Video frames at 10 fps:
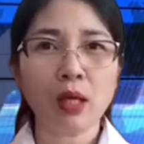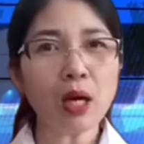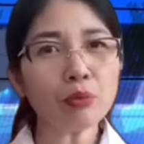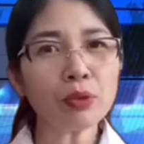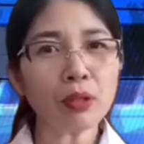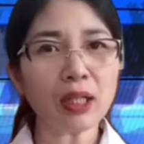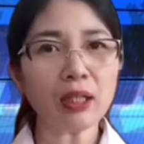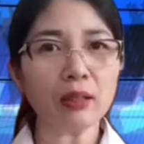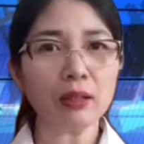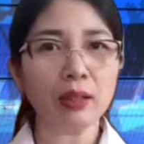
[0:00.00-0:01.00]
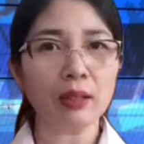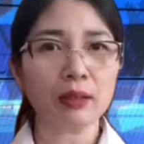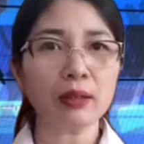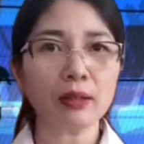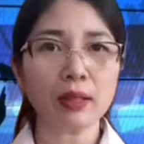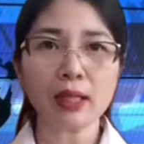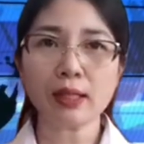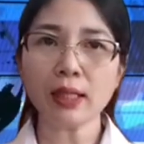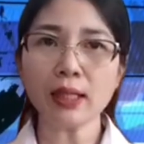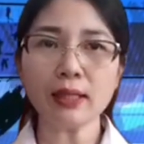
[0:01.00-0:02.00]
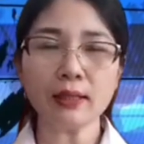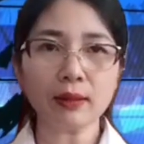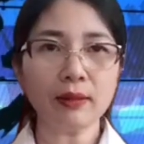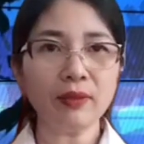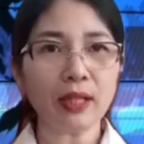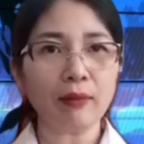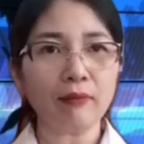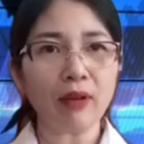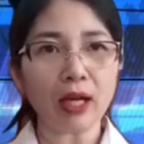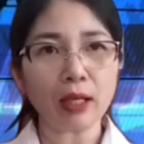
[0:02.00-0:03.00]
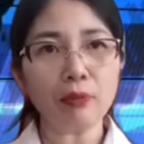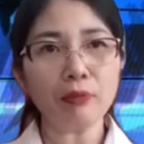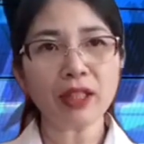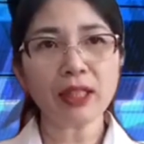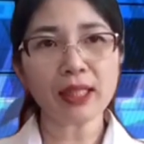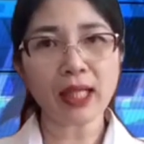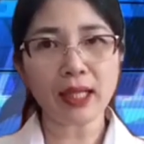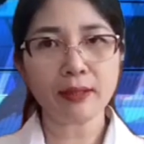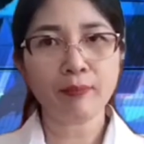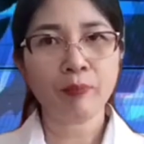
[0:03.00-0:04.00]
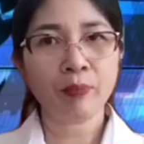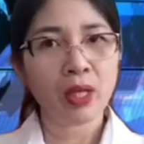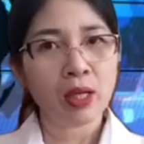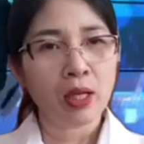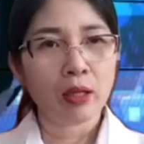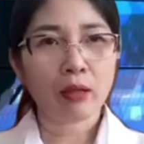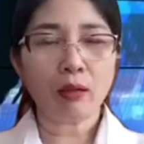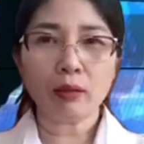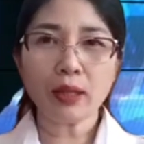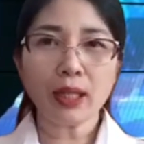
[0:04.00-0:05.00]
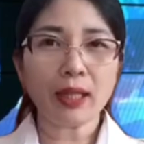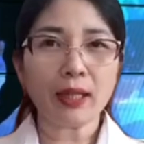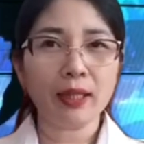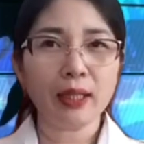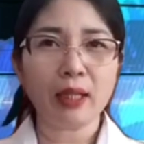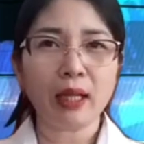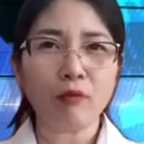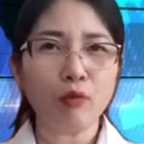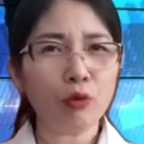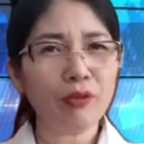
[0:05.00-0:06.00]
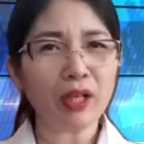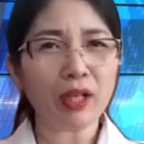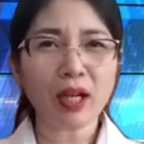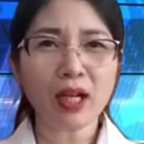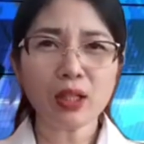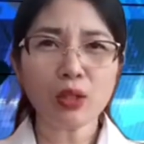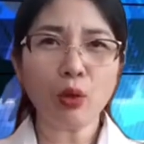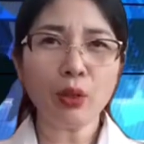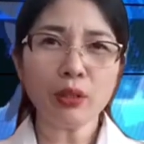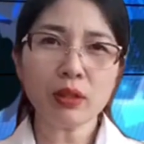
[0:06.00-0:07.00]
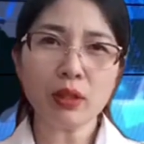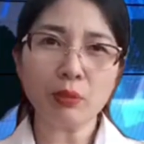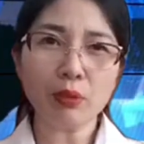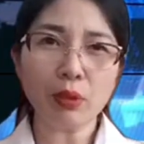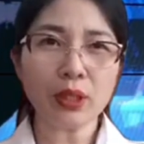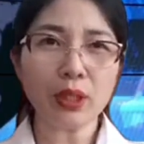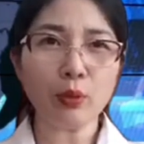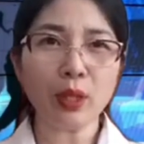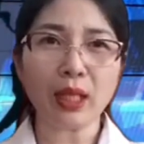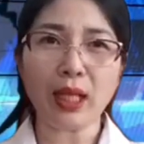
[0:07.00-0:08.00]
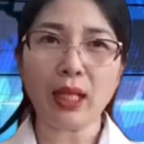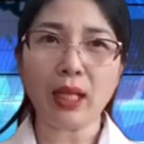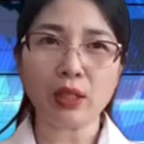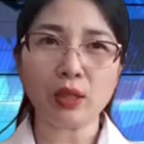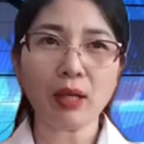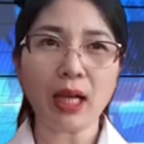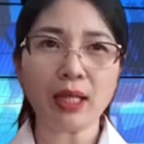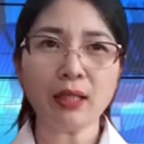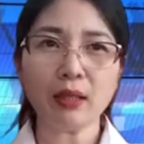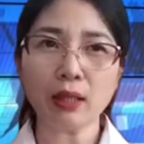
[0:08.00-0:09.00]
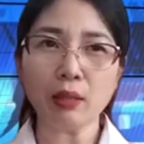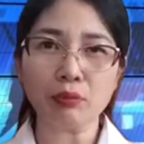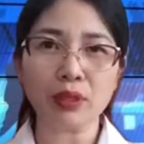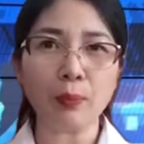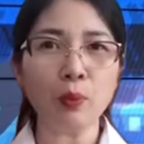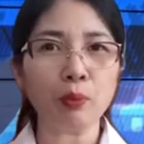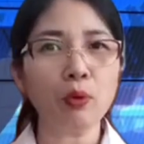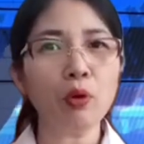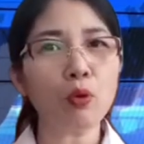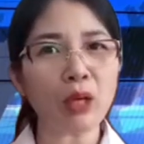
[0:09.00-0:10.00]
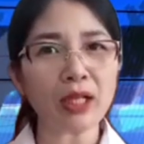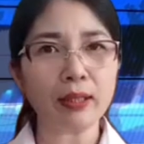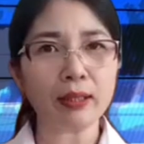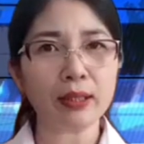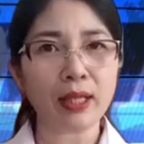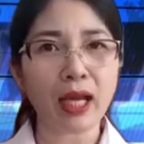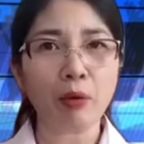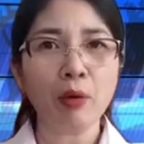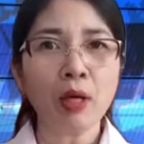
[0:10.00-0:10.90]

không cho các lực lượng chức năng xây dựng thư viện và công viên cây xanh. Có thể khẳng định là vụ việc gây rối chống đối chính quyền này là do cá nhân Tổng Giám mục Ngô Quang Kiệt chỉ đạo